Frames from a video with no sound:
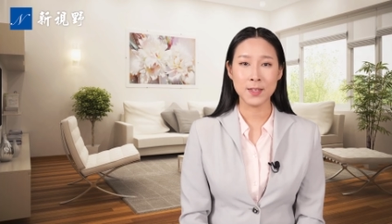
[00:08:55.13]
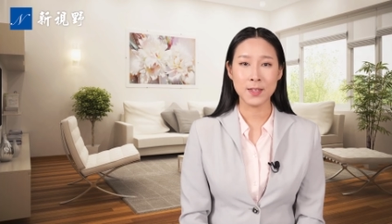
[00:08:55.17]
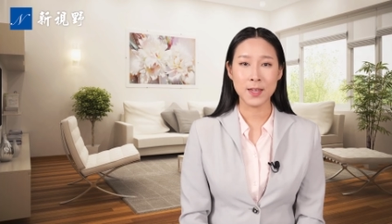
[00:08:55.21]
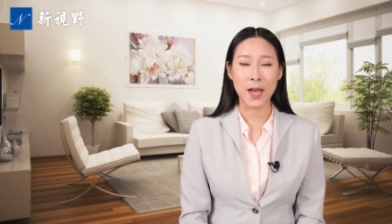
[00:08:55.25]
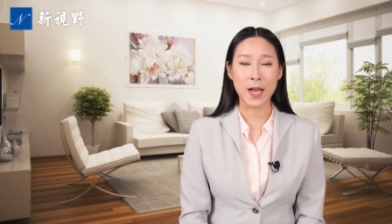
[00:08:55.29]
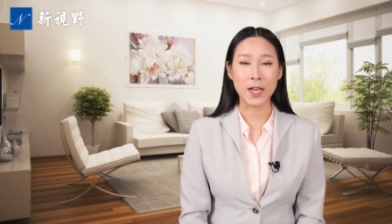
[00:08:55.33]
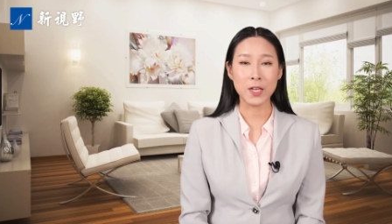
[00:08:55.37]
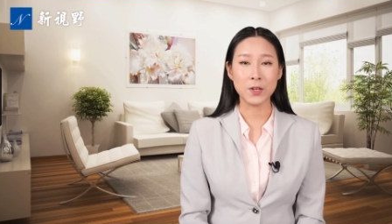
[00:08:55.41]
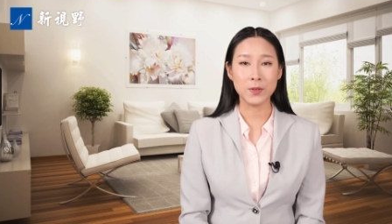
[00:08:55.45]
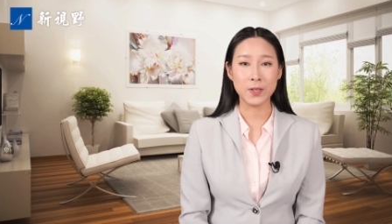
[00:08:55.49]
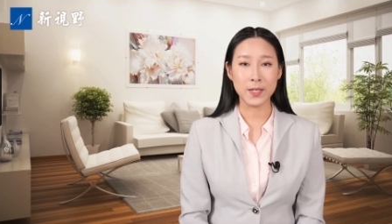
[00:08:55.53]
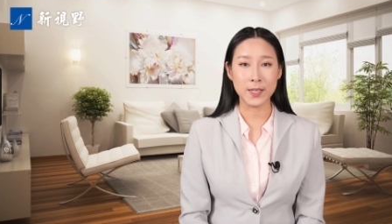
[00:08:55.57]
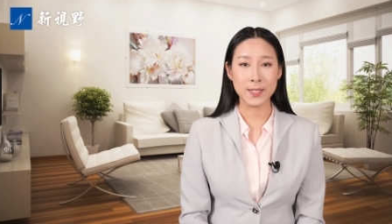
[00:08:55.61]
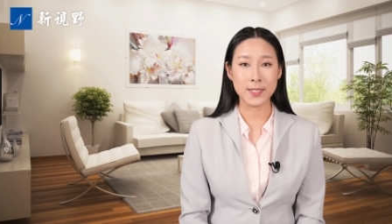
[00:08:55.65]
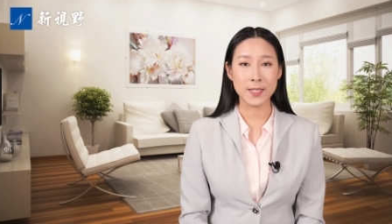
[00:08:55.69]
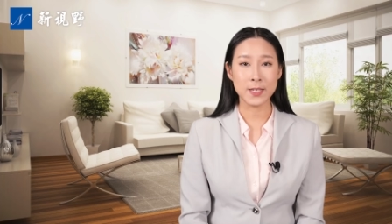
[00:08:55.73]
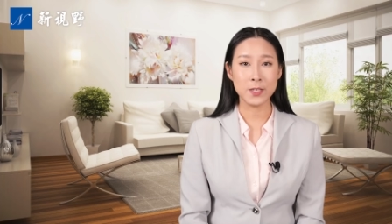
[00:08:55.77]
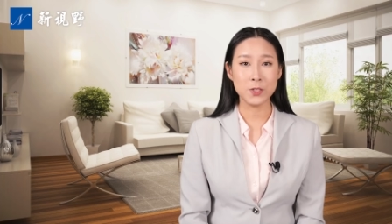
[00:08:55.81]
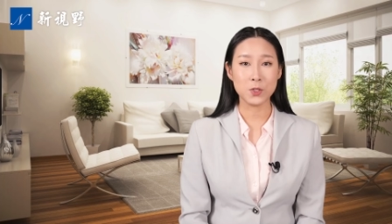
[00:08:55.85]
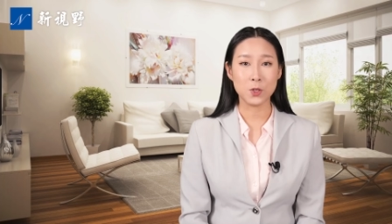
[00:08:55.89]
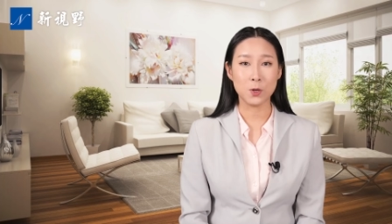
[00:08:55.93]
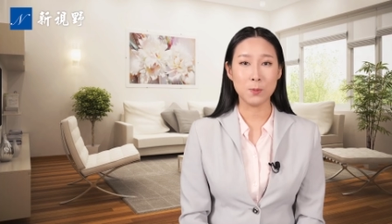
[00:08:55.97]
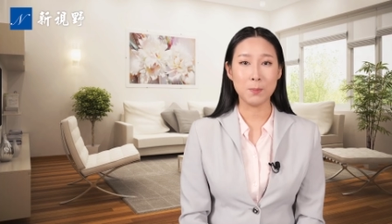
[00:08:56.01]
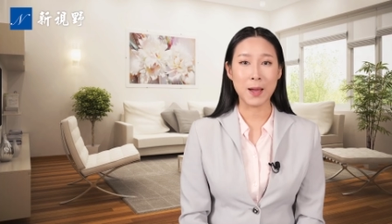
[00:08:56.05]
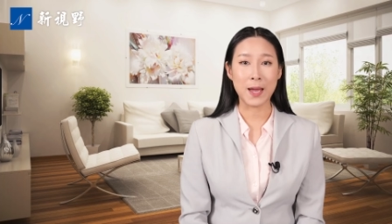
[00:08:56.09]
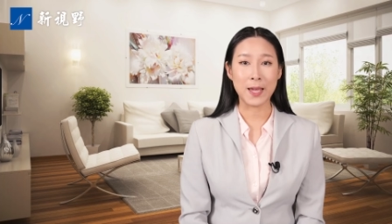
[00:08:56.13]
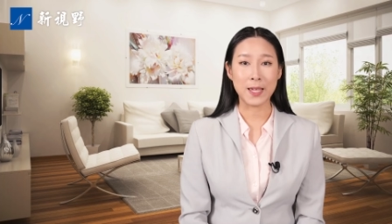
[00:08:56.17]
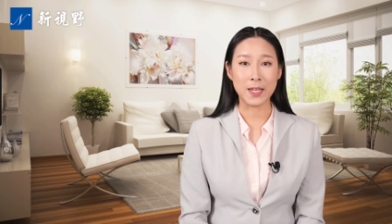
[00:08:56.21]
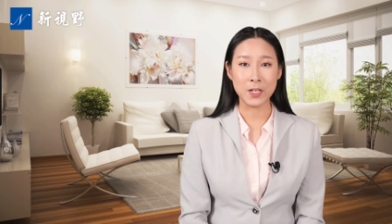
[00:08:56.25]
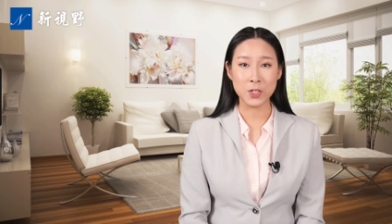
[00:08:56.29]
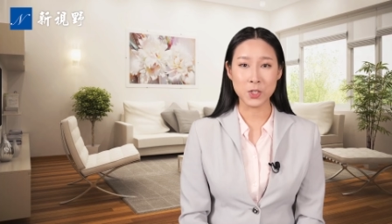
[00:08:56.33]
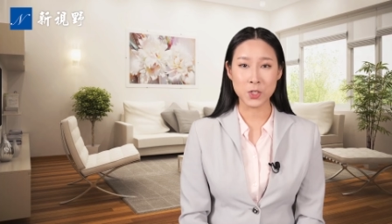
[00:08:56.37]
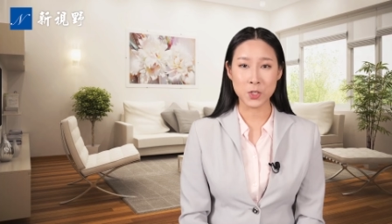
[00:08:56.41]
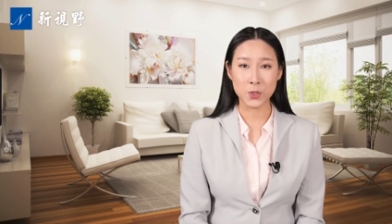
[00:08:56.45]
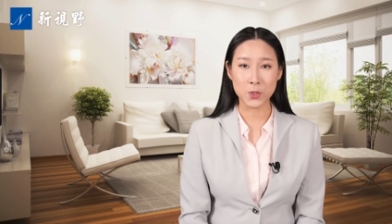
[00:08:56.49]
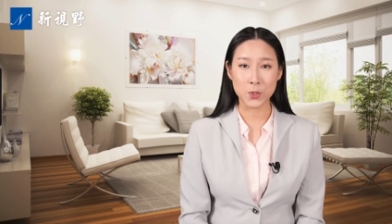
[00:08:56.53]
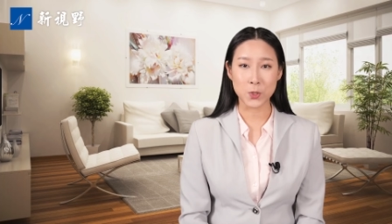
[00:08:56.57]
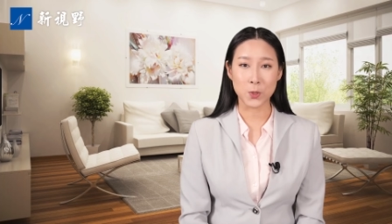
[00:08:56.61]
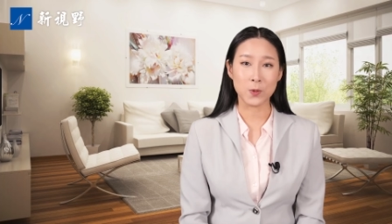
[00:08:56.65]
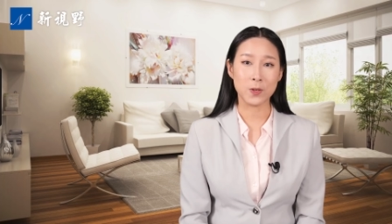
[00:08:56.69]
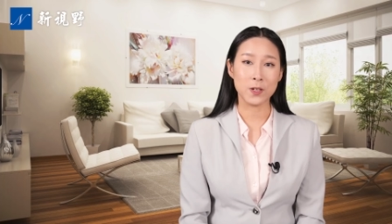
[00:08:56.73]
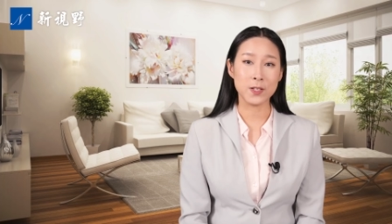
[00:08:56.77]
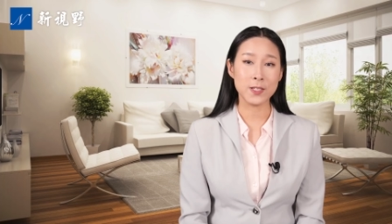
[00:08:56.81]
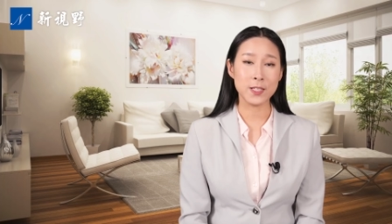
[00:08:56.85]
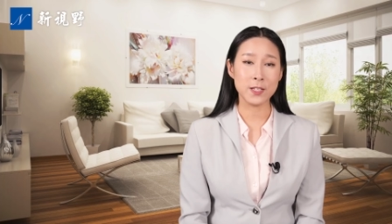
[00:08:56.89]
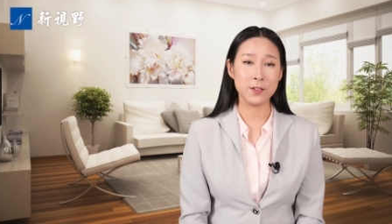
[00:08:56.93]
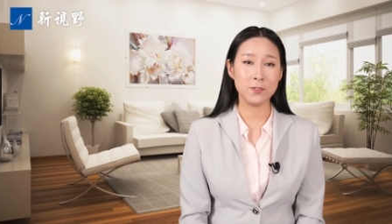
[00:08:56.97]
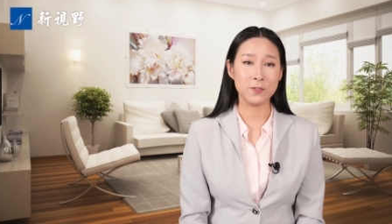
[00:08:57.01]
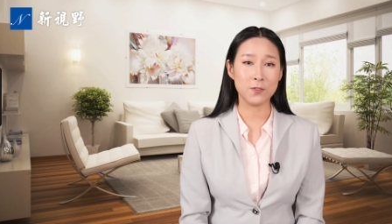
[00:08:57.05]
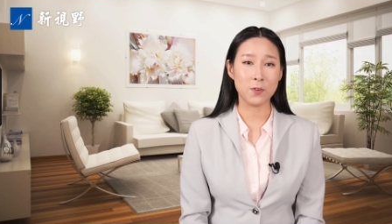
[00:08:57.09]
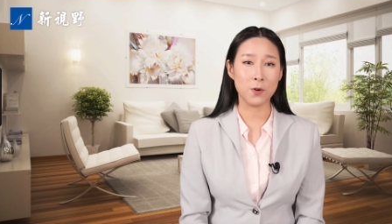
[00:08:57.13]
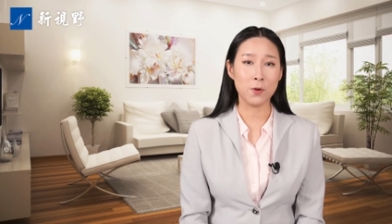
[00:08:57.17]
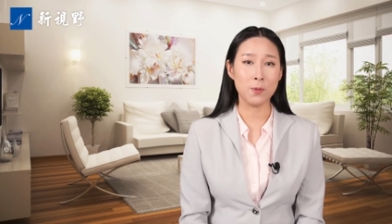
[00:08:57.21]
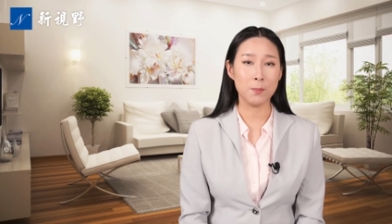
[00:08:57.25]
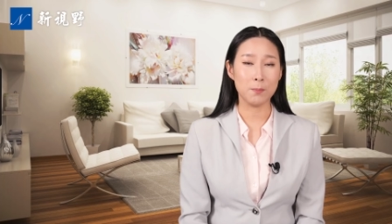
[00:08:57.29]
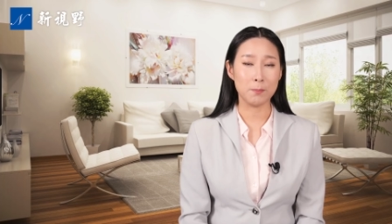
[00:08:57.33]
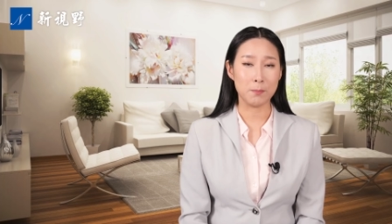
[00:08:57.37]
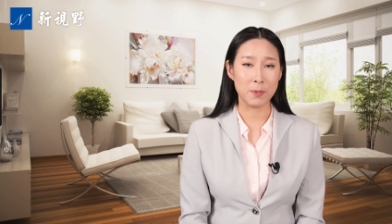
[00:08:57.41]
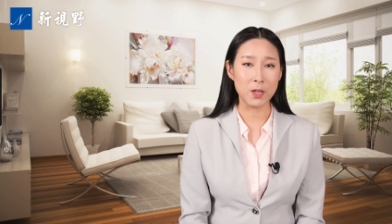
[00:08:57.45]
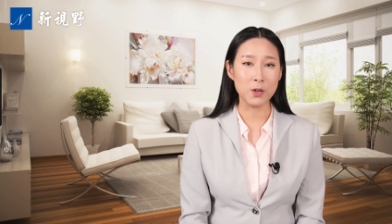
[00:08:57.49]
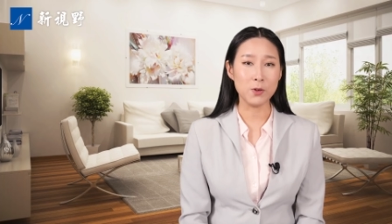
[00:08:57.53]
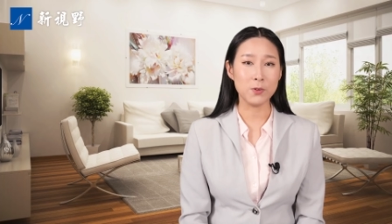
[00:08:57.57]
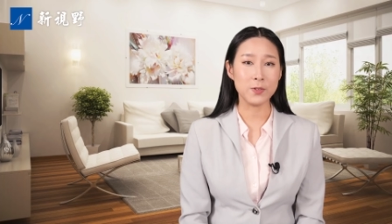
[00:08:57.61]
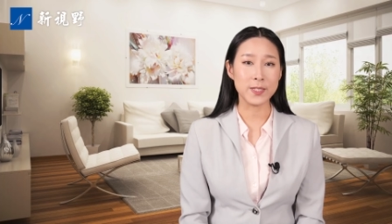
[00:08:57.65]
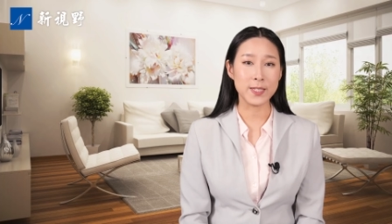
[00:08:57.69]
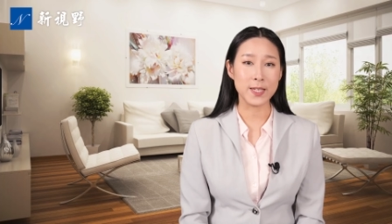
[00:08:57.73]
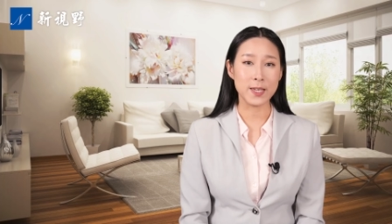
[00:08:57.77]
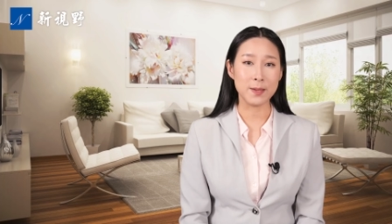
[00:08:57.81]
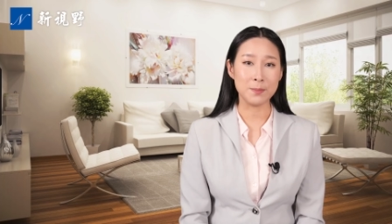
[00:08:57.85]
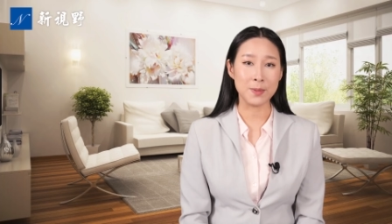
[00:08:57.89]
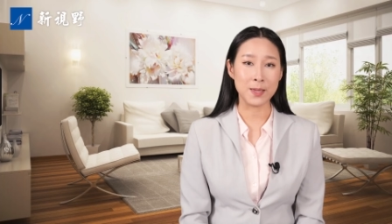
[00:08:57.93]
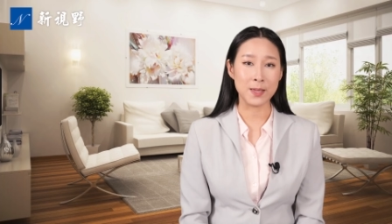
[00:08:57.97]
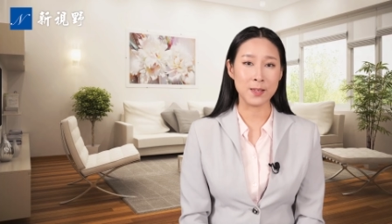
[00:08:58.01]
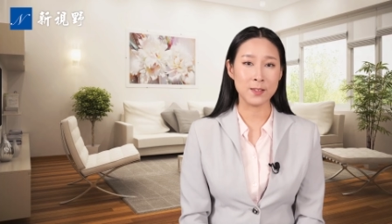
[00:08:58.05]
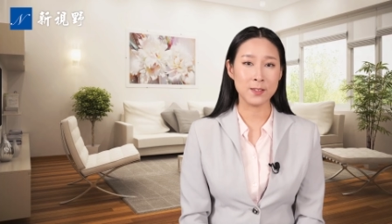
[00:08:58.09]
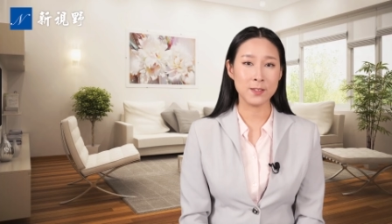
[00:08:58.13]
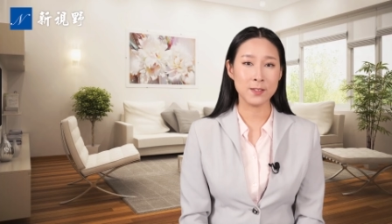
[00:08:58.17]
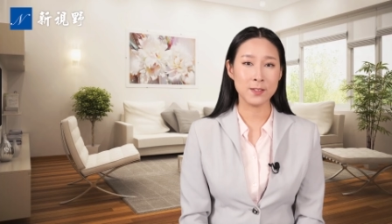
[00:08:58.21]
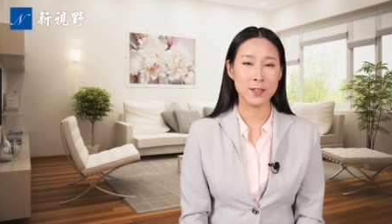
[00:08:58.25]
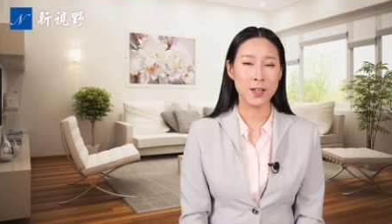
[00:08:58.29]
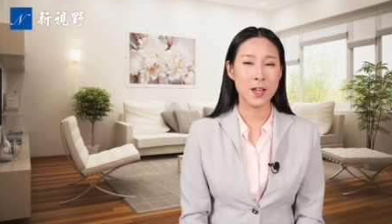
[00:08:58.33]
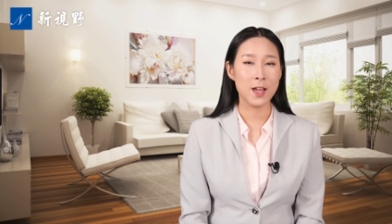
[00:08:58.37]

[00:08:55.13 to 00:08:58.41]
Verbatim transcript: 还有一千九百一十九个信封没有签名，